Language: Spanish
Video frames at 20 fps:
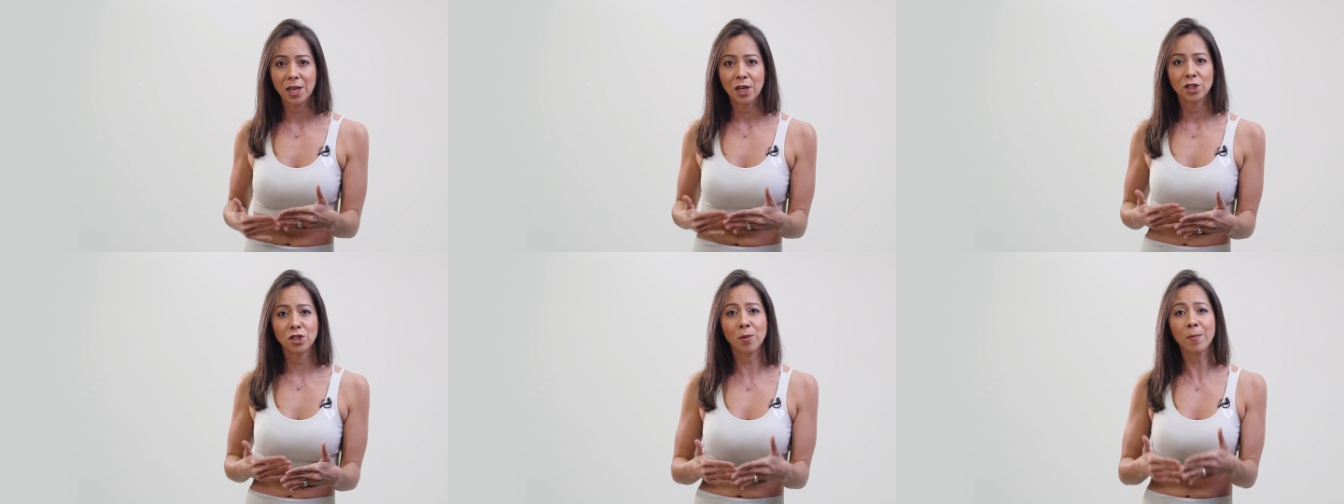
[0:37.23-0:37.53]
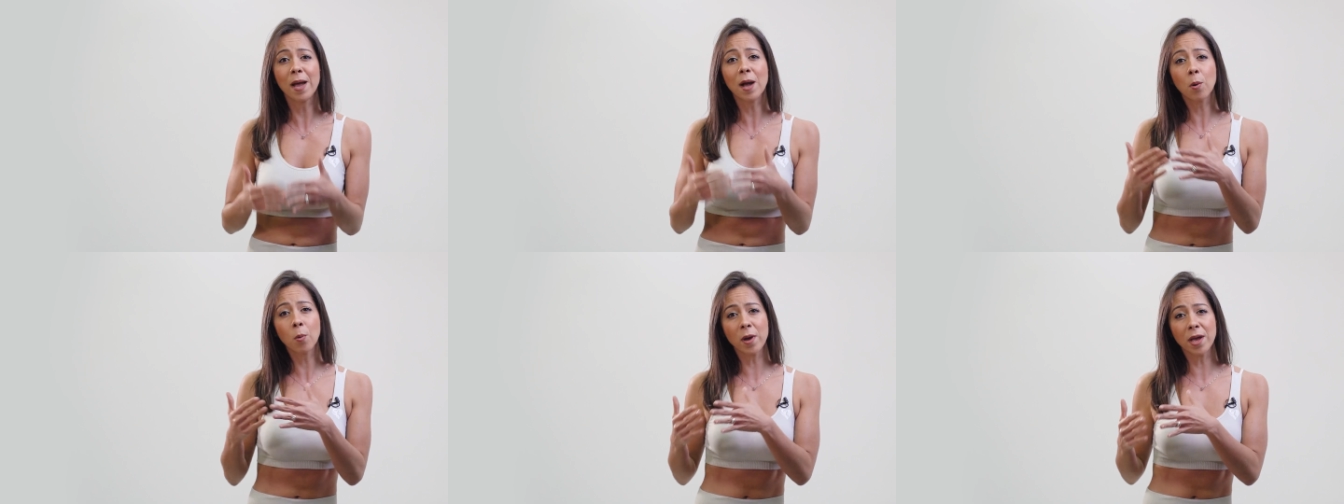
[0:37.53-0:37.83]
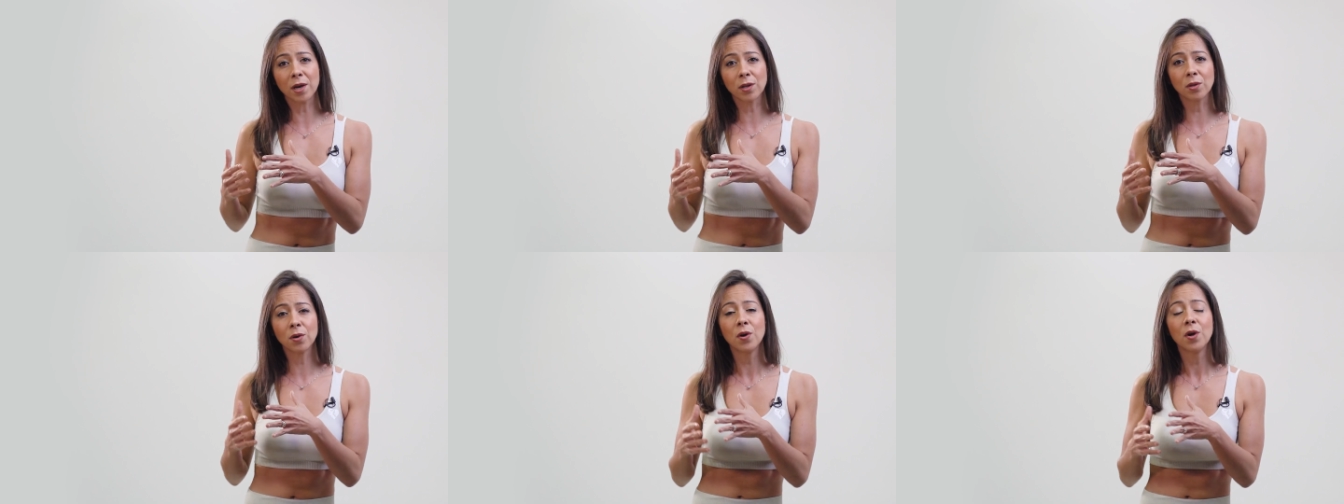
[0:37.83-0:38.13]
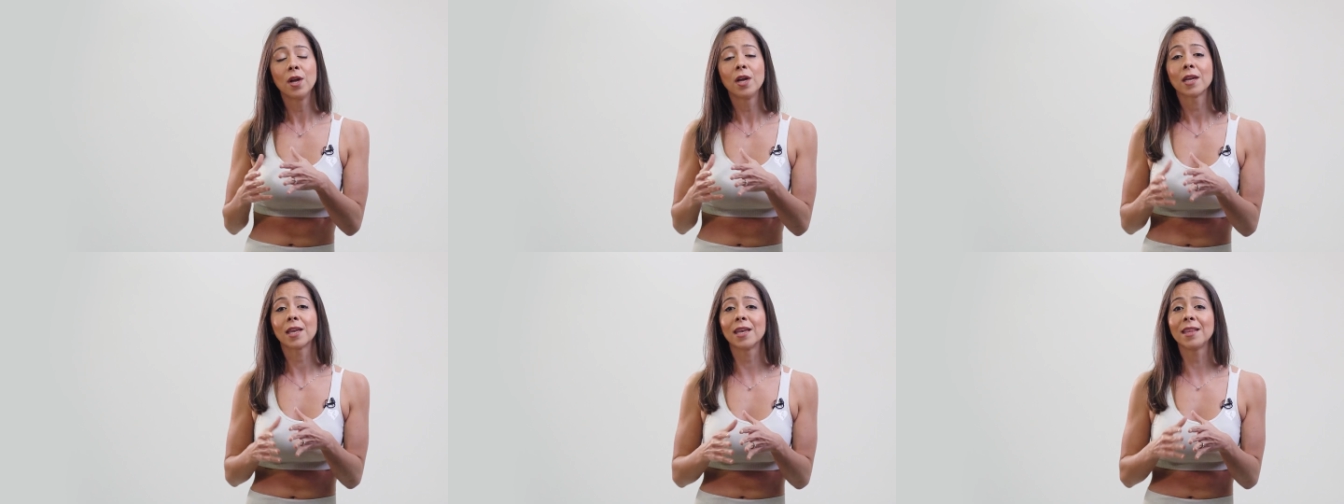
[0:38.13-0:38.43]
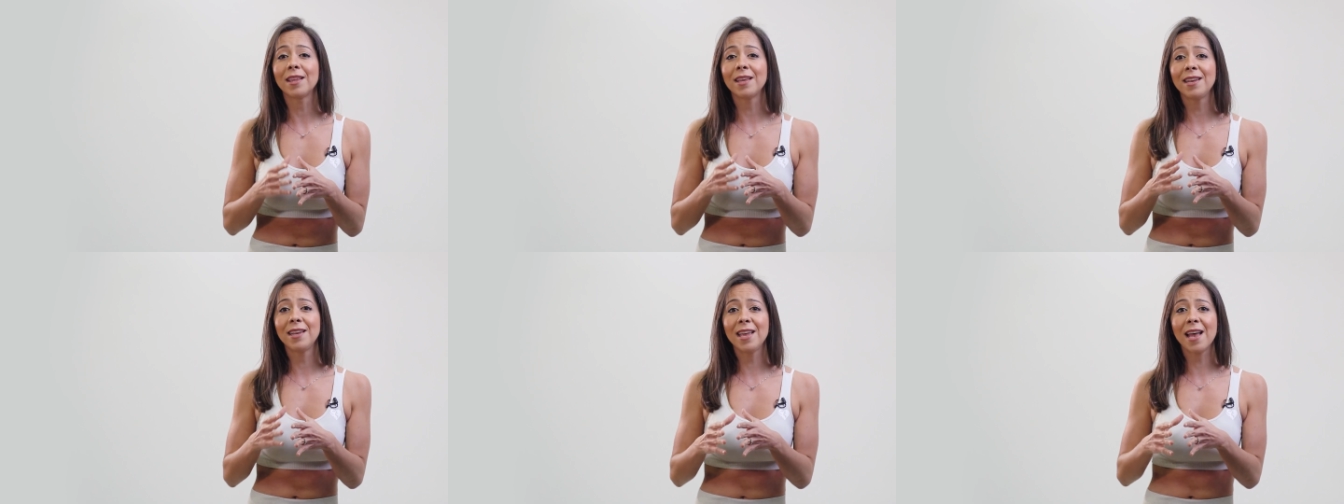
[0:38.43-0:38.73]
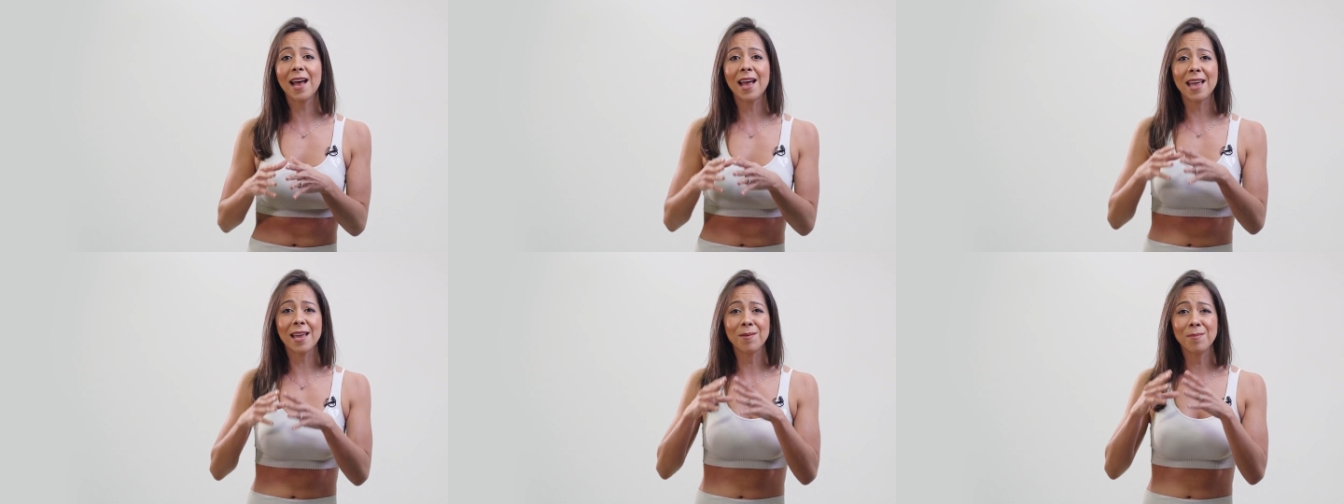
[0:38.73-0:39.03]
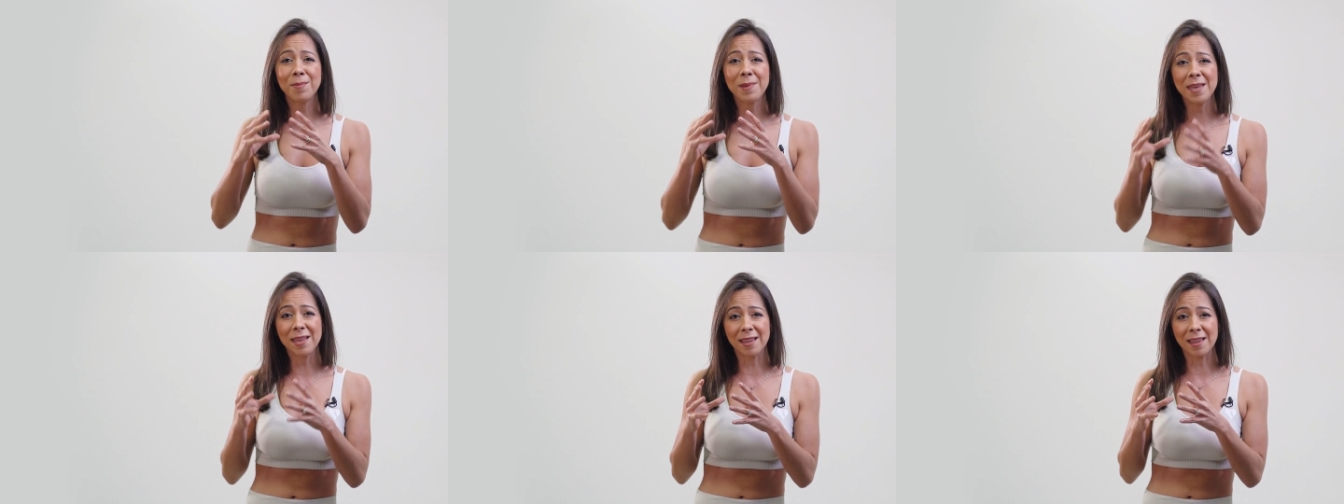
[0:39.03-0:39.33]
Yo me acuerdo que tenía
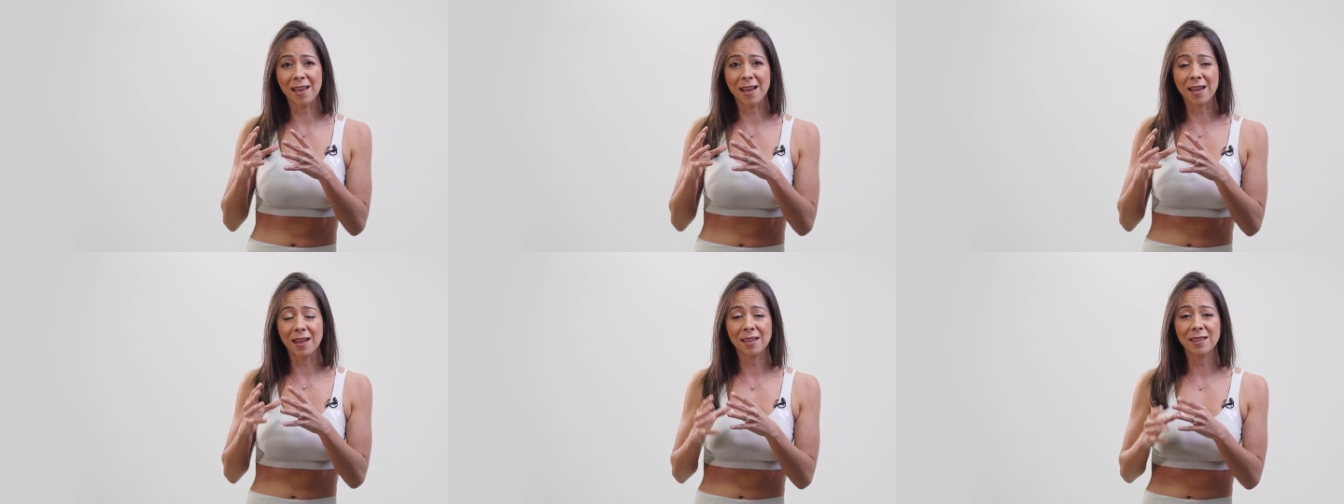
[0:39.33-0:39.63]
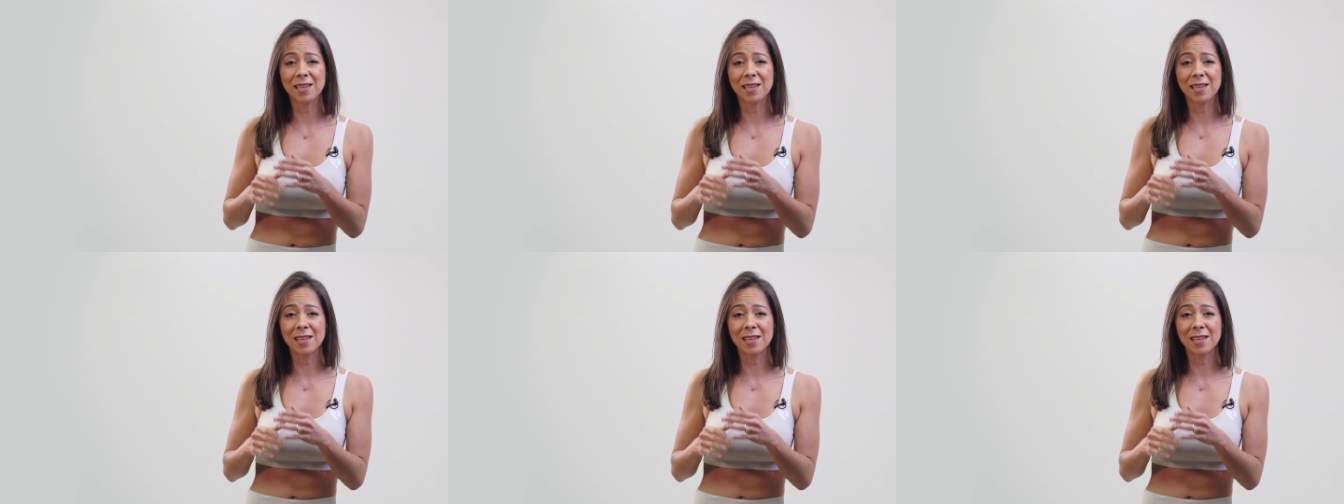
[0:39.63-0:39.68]
envidia